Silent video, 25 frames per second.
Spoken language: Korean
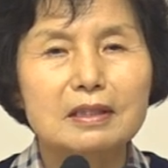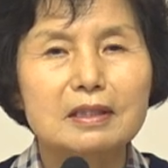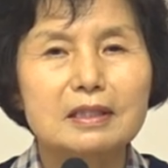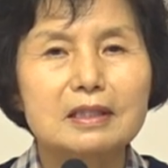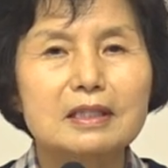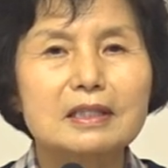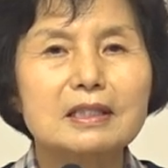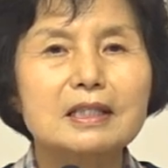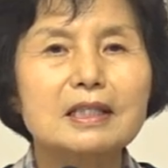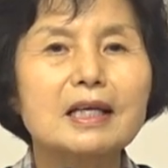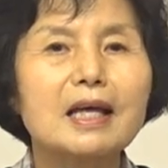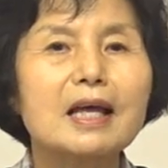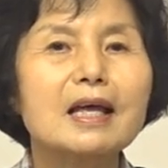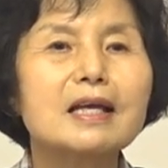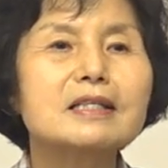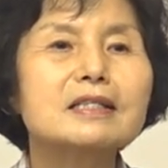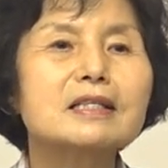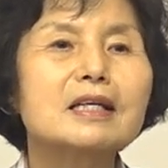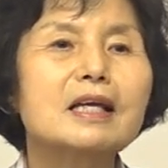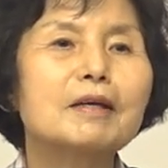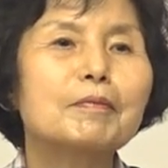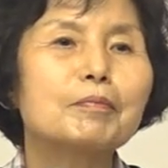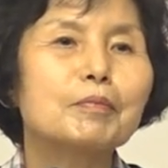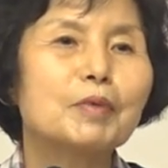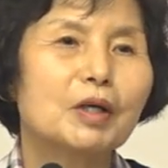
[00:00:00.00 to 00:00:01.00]
새
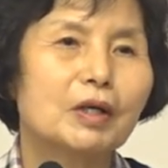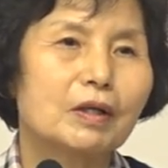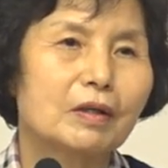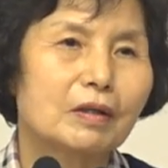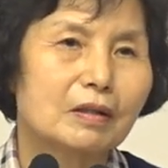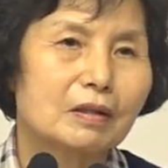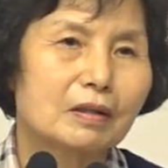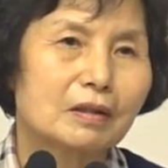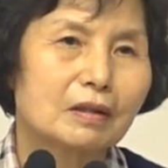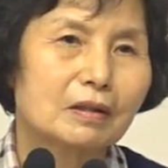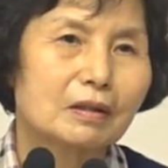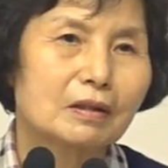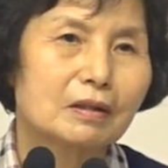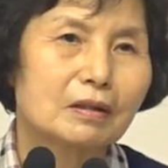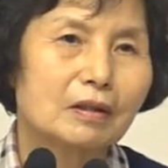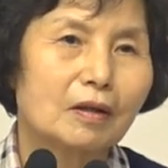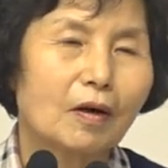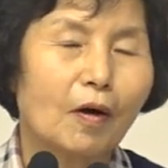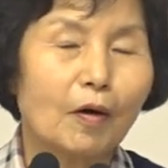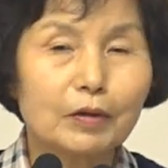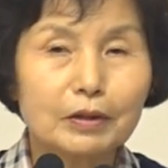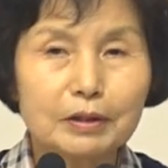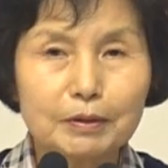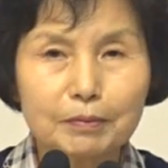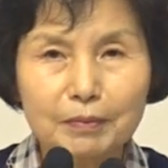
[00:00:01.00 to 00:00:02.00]
생명,
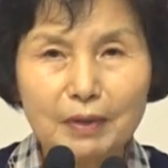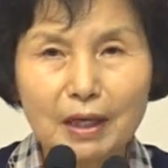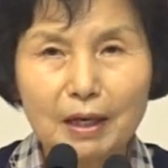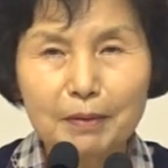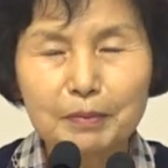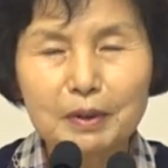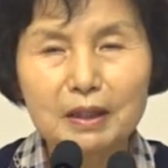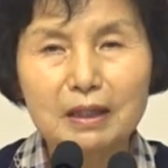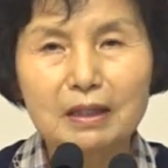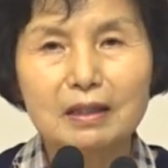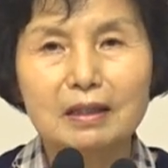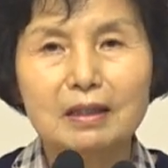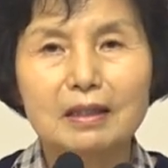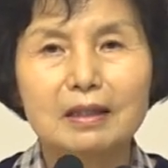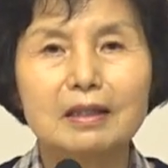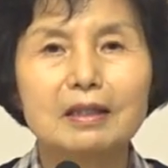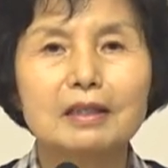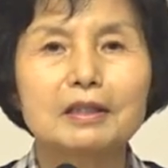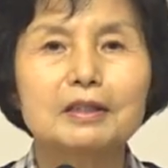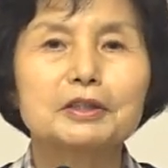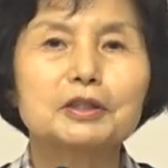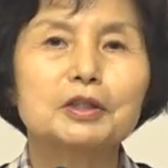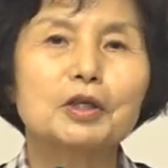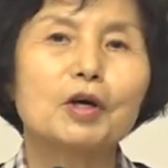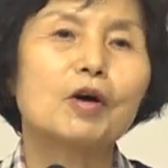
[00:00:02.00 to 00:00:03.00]
거듭남을
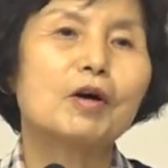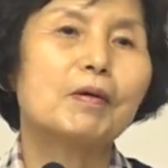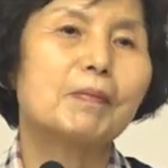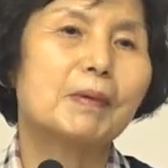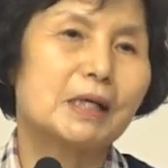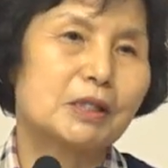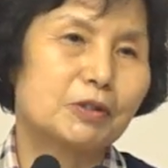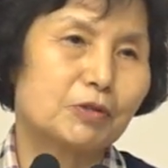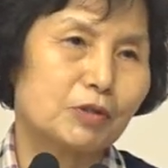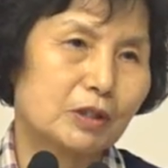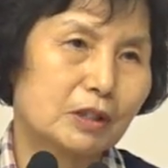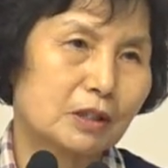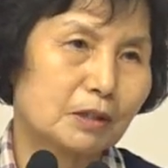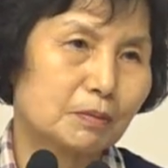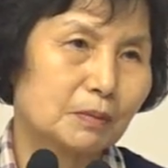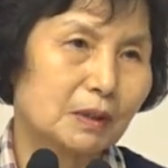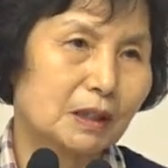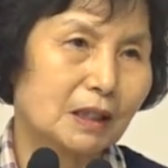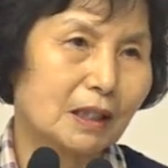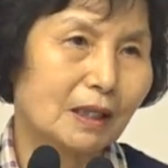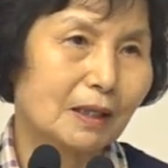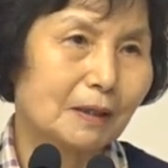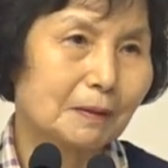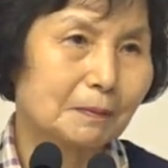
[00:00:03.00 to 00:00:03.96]
경험할 수 있습니다.